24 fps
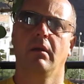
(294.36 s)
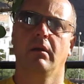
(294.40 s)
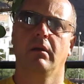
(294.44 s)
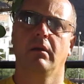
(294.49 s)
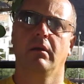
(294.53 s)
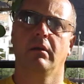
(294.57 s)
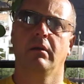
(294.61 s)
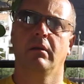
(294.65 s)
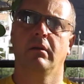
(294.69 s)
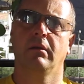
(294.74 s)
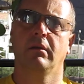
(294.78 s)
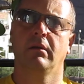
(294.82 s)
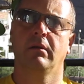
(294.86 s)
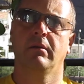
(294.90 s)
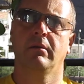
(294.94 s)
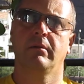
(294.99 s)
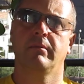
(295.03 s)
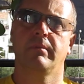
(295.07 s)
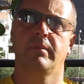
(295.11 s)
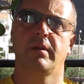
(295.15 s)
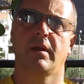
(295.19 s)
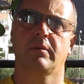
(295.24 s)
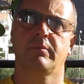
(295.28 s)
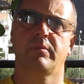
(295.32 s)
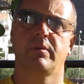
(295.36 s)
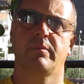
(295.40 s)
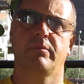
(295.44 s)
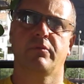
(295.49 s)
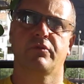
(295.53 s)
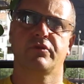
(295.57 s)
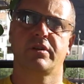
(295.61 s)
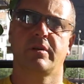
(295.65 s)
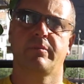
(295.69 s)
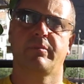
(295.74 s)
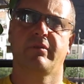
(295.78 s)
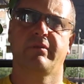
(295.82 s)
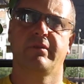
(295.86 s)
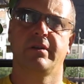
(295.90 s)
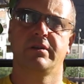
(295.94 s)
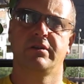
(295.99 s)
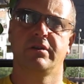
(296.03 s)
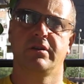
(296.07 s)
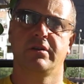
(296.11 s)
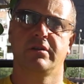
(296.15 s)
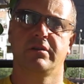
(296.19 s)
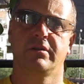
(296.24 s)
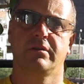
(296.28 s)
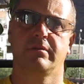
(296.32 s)
y, y jakby można
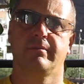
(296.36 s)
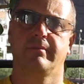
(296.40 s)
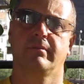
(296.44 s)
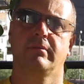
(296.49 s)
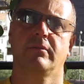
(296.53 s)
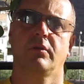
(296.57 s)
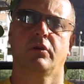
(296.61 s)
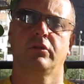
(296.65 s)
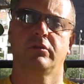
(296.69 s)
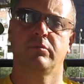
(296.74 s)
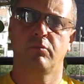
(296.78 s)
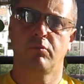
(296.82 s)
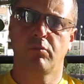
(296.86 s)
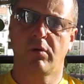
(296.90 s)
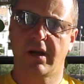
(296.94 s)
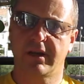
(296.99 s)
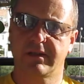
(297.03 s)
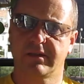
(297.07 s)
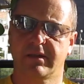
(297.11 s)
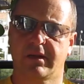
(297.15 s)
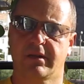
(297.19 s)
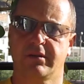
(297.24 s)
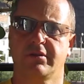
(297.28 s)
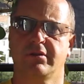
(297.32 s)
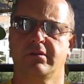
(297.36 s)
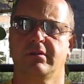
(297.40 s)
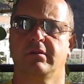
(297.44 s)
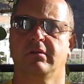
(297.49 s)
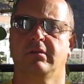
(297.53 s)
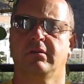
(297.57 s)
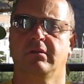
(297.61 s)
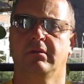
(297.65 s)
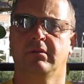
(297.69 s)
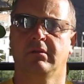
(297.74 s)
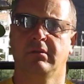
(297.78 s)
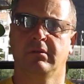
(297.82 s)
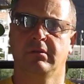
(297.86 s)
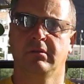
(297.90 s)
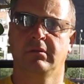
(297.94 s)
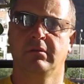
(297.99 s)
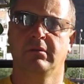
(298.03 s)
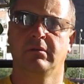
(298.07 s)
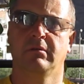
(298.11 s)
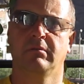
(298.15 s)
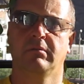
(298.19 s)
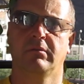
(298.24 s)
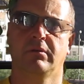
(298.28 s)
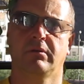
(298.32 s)
powiedzieć, odmładzać,
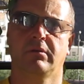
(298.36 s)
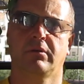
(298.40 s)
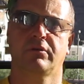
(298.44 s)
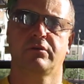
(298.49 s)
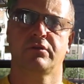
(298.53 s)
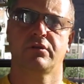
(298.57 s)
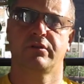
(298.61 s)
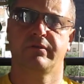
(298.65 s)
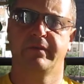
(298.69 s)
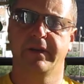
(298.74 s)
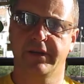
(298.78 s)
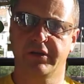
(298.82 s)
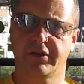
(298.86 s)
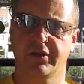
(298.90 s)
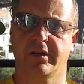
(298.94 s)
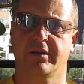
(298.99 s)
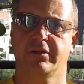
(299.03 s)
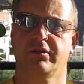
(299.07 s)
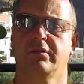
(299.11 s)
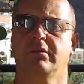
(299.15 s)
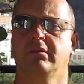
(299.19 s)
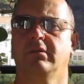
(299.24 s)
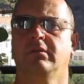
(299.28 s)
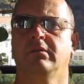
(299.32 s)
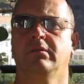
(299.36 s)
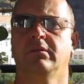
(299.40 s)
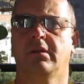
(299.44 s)
y, odświeżać